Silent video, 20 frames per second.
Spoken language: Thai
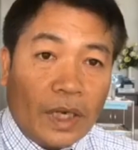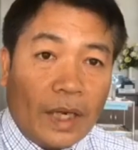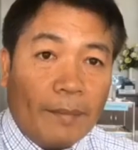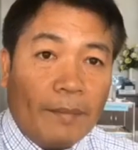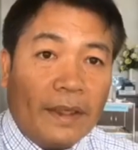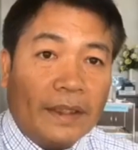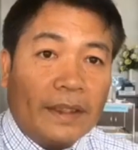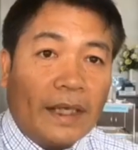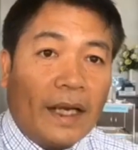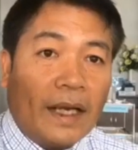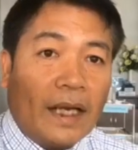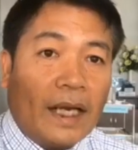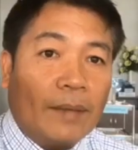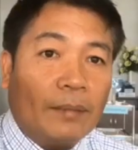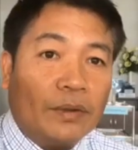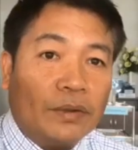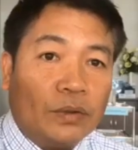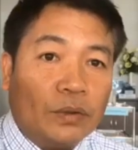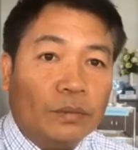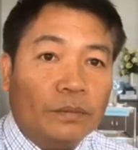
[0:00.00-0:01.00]
กลับมาจากการ
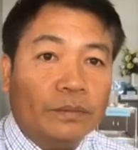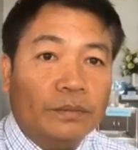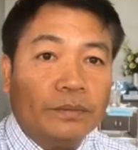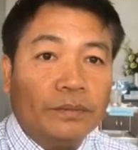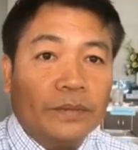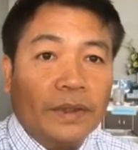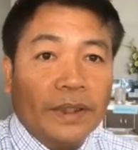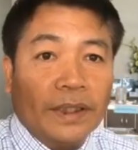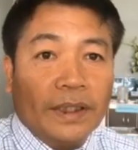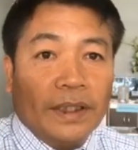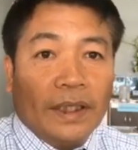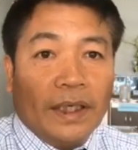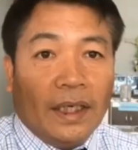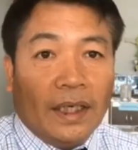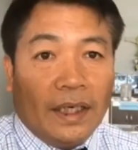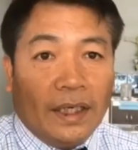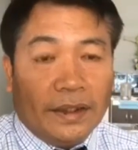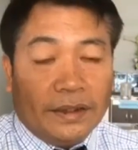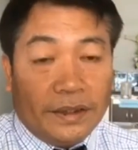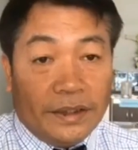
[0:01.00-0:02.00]
ประชุม
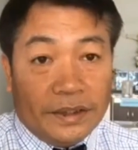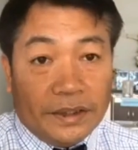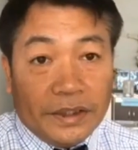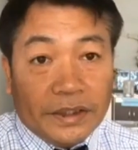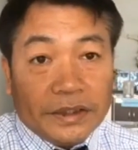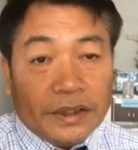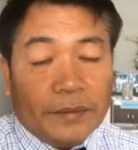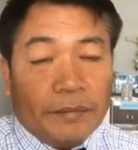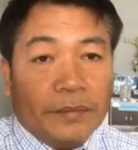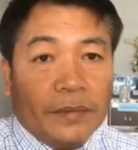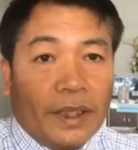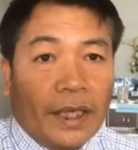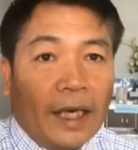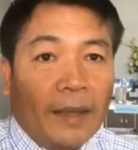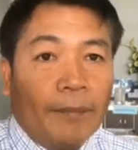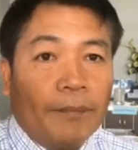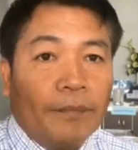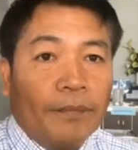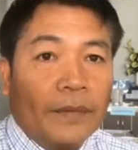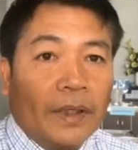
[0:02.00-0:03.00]
G20 นะค
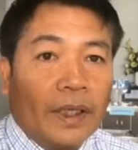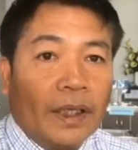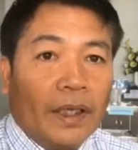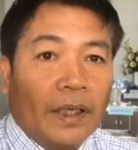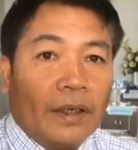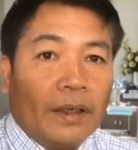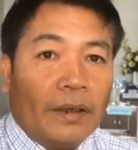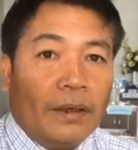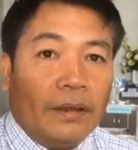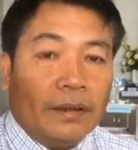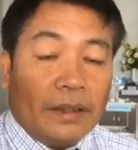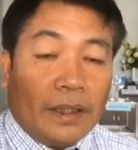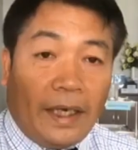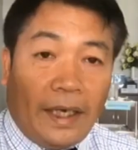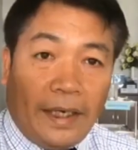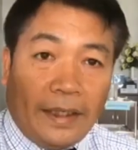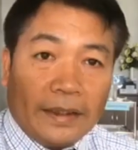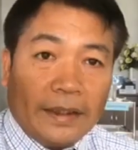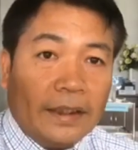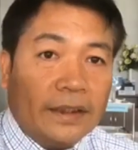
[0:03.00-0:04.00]
รับ ก็แถล
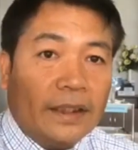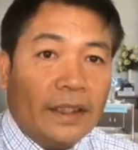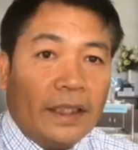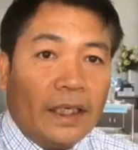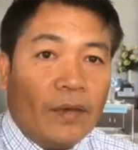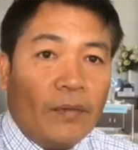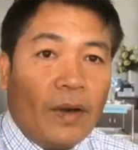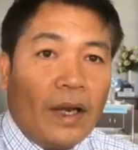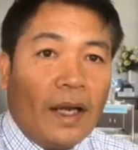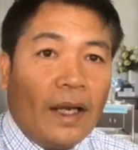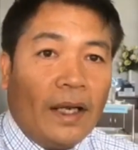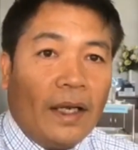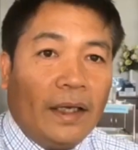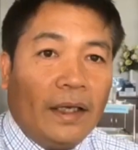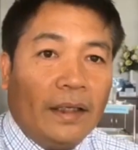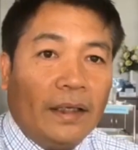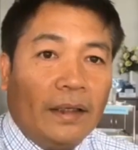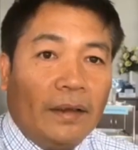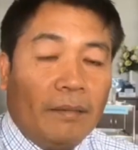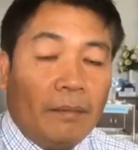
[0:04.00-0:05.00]
งชัดเจนไดยว่า
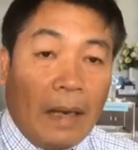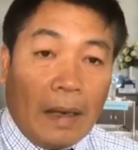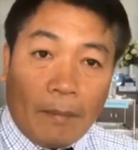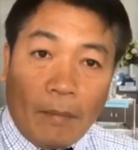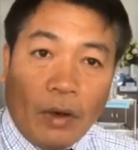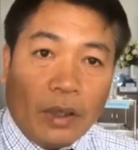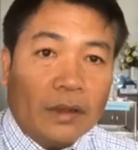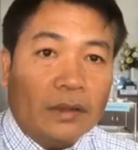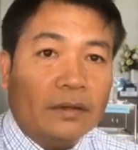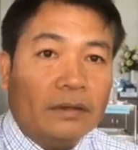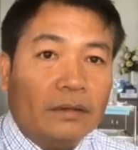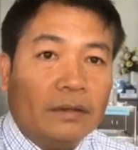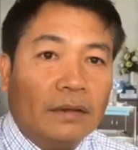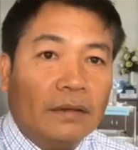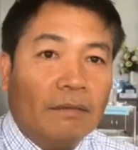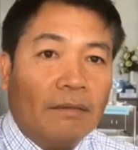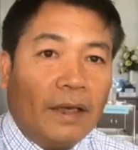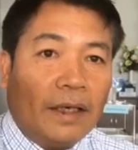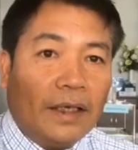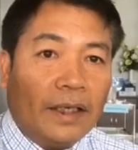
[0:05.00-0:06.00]
พักผ่อน
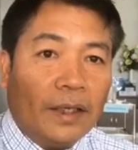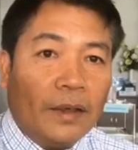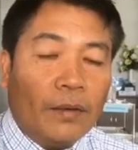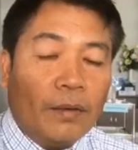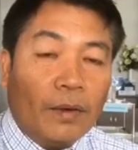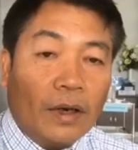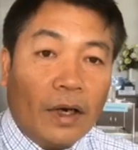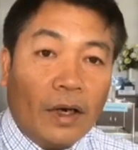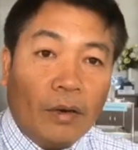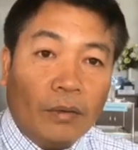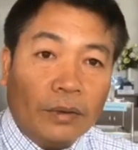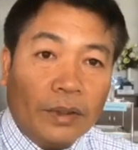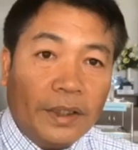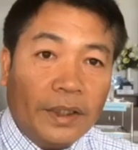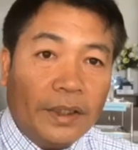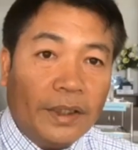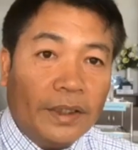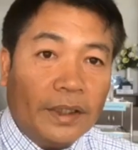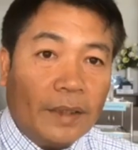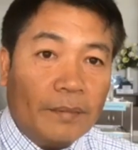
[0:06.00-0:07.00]
วันนี้คงเข้า
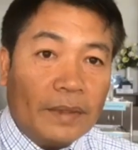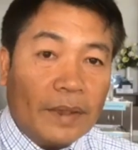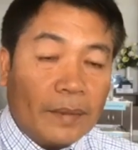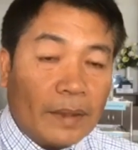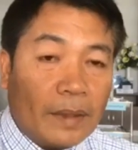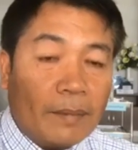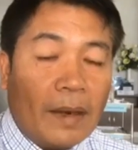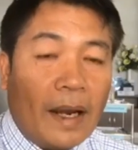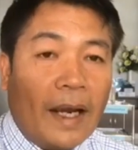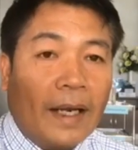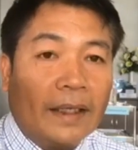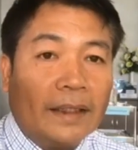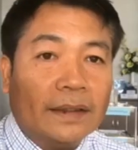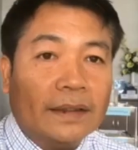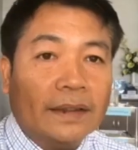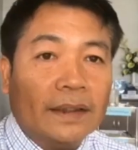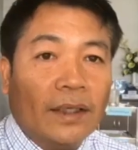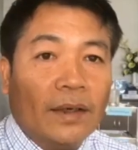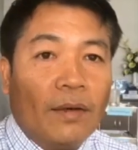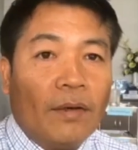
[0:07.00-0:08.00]
ที่ทำเนียบรัฐบาล
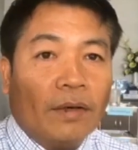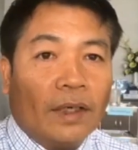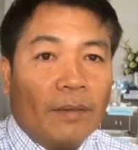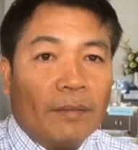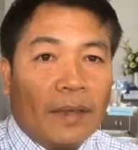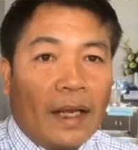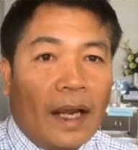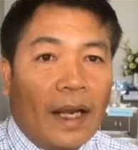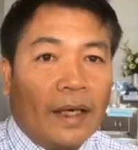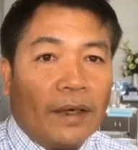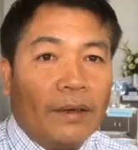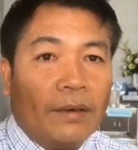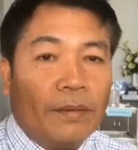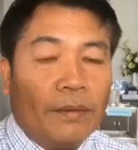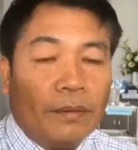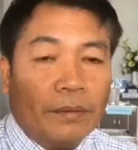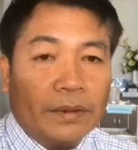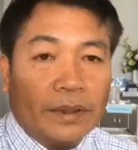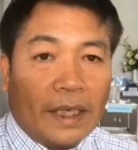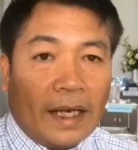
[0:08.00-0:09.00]
ห้องทำงานก็ค
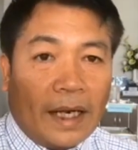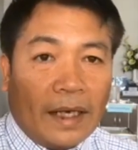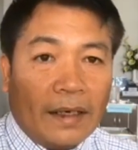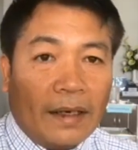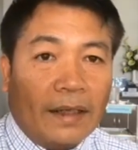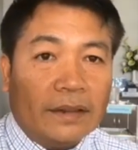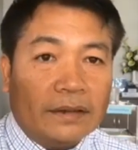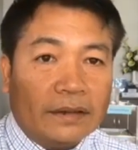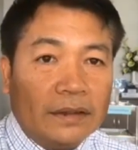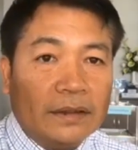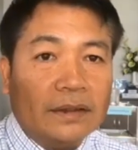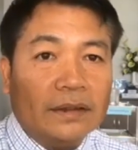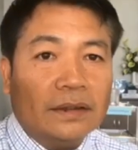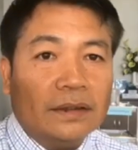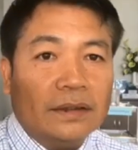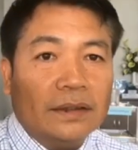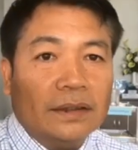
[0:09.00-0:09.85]
งจะคัดรายชื่อ